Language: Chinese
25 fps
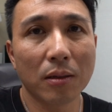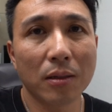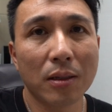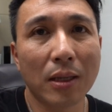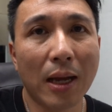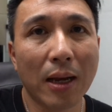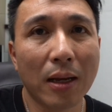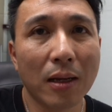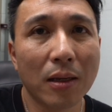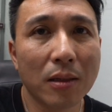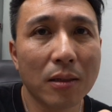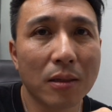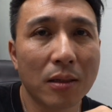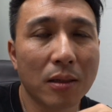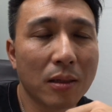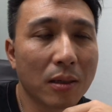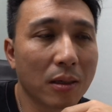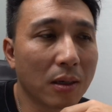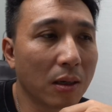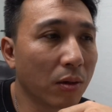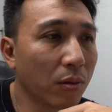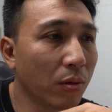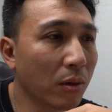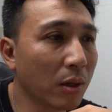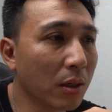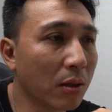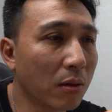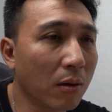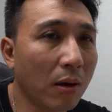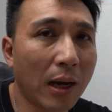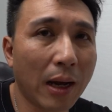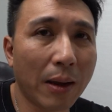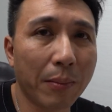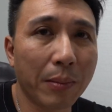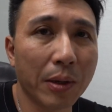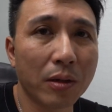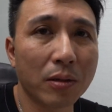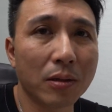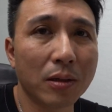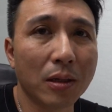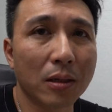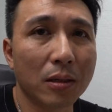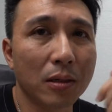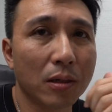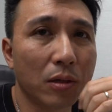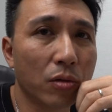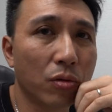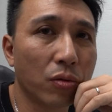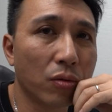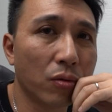三四个月都还没有剪
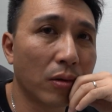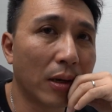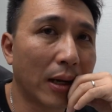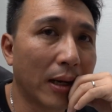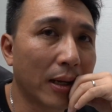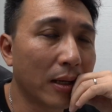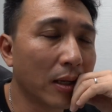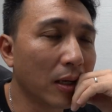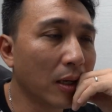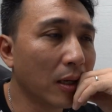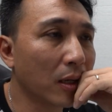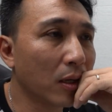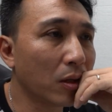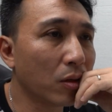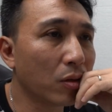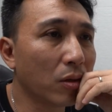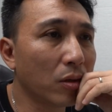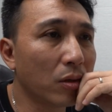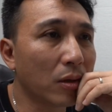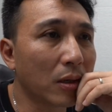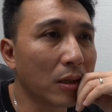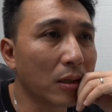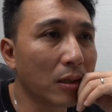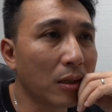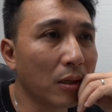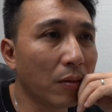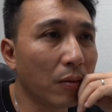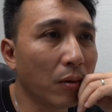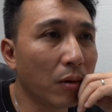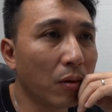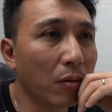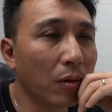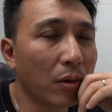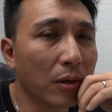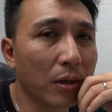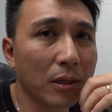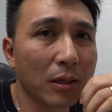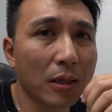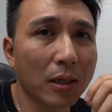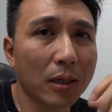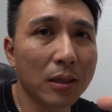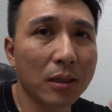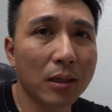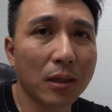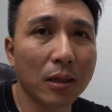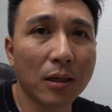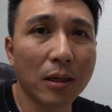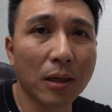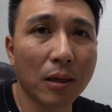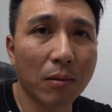辑出来，最主要是因为我有一些
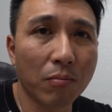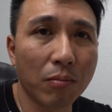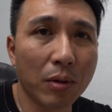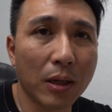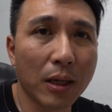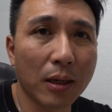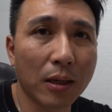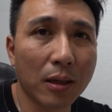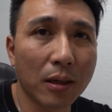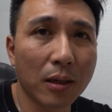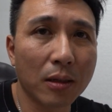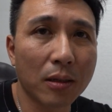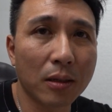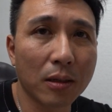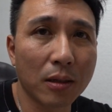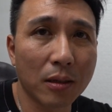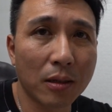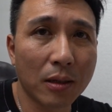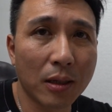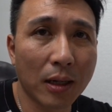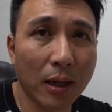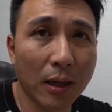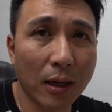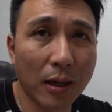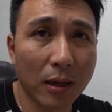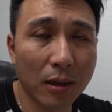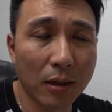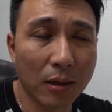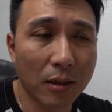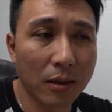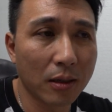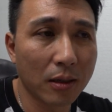新的影片一直在